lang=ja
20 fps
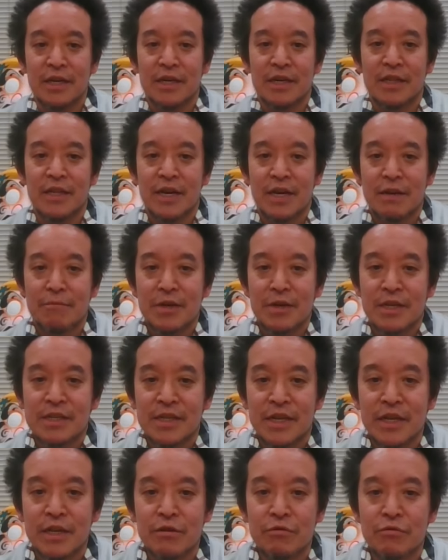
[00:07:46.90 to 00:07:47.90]
題名
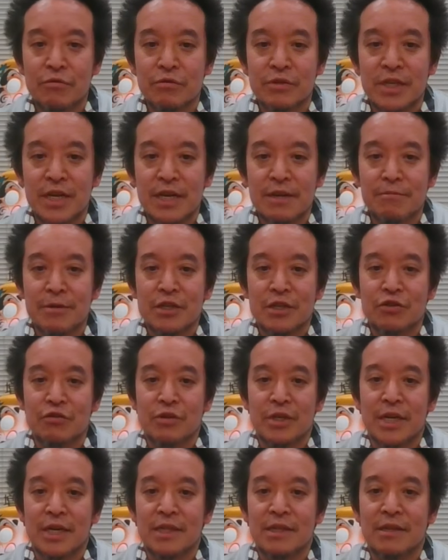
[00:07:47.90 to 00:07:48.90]
最高裁判
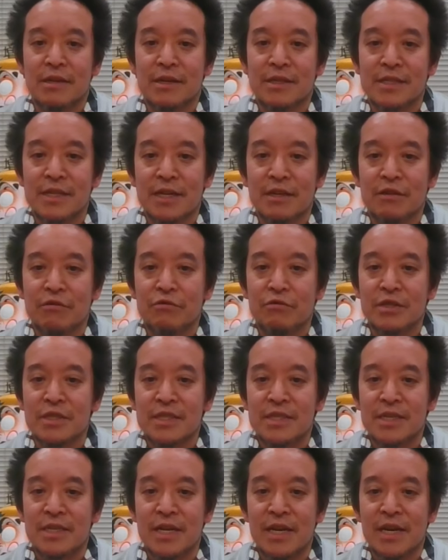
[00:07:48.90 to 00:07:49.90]
所にあっては性同
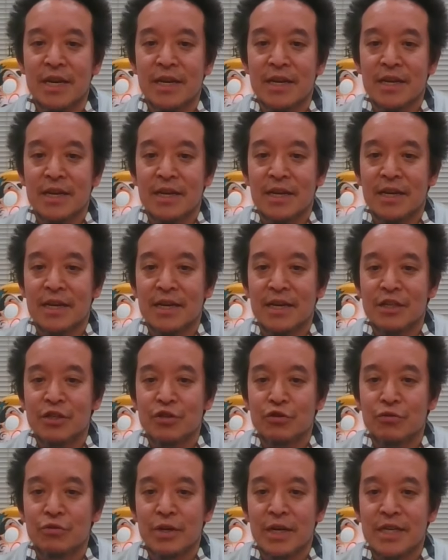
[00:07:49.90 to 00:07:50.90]
一性、
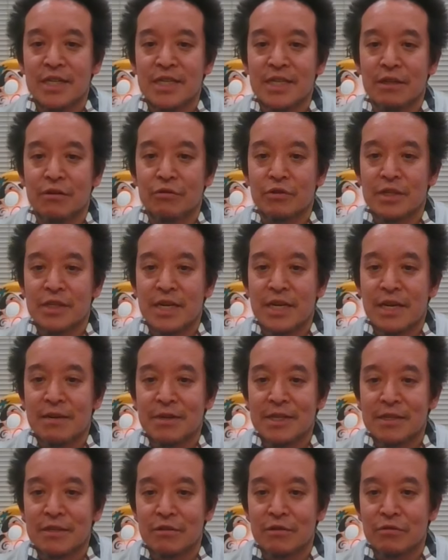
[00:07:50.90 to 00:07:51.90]
障害者の性
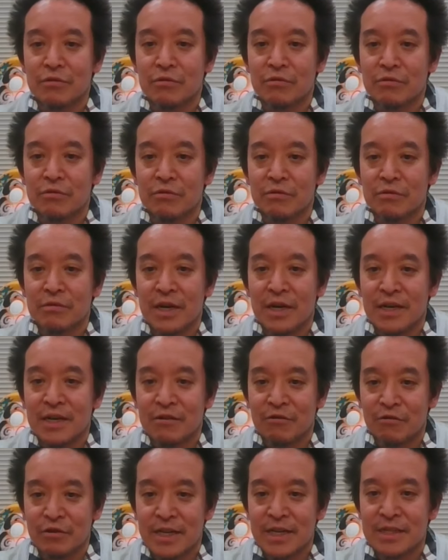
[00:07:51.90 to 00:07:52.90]
別の特
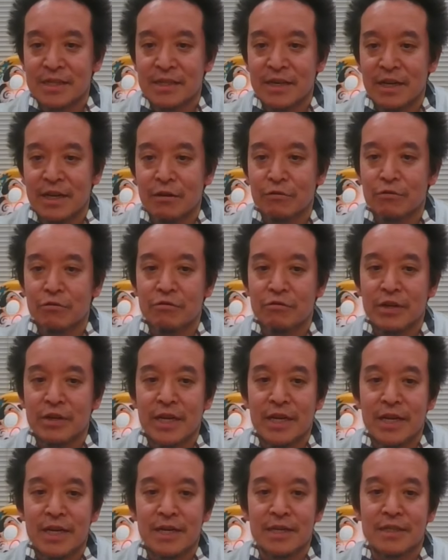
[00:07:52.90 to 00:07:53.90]
取り扱いの特
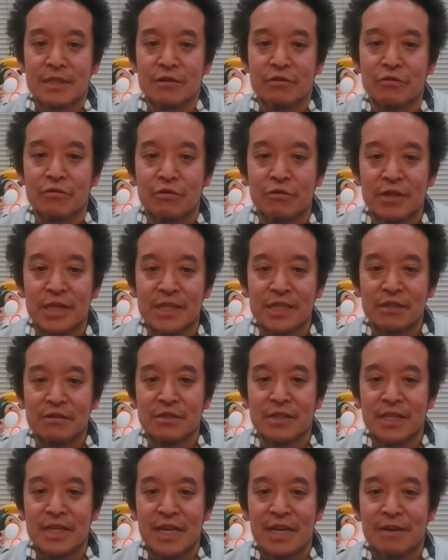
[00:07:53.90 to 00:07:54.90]
例に関する法律
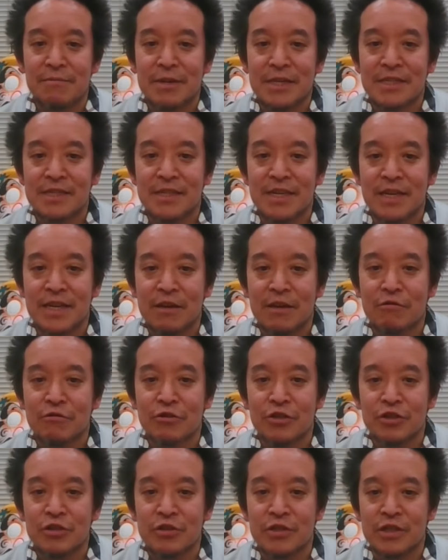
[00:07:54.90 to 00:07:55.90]
の性別適
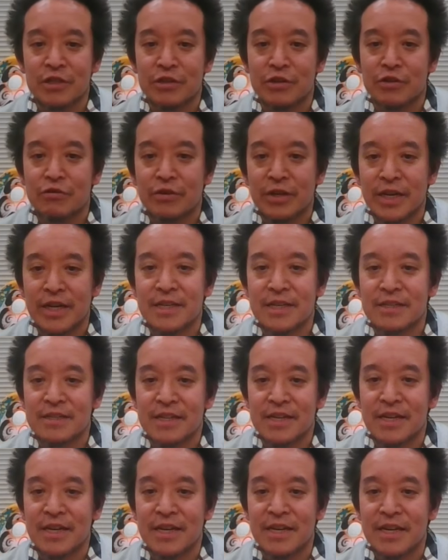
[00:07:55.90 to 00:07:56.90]
合手術の要件に
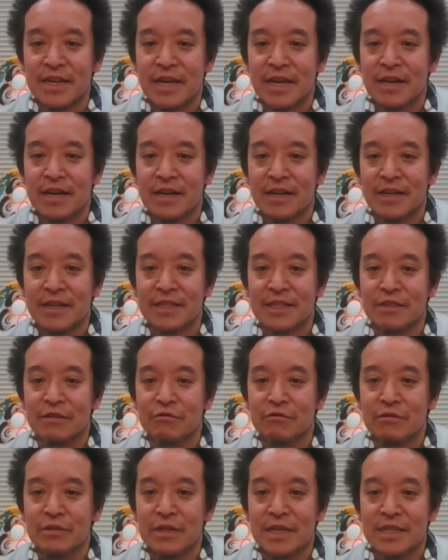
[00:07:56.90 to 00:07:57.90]
つき違憲判決
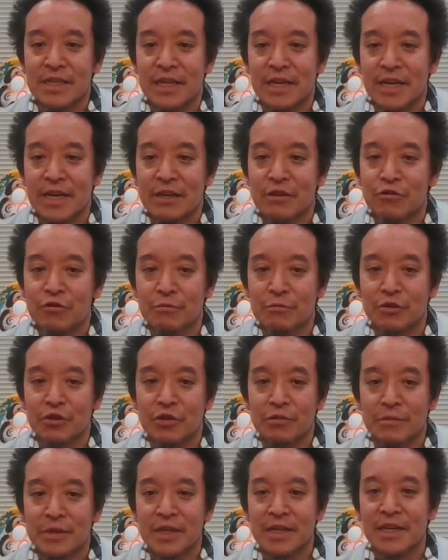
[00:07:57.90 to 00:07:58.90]
を下さないよう
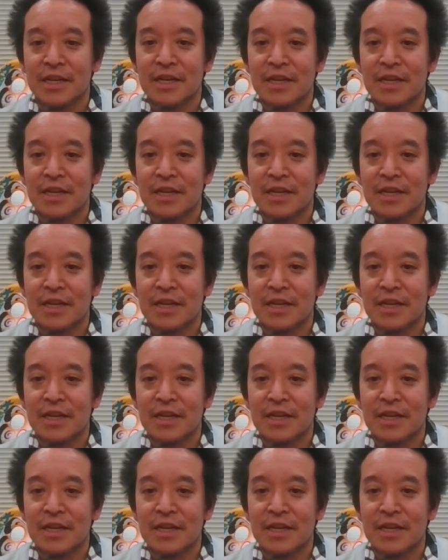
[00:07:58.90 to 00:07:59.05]
求め、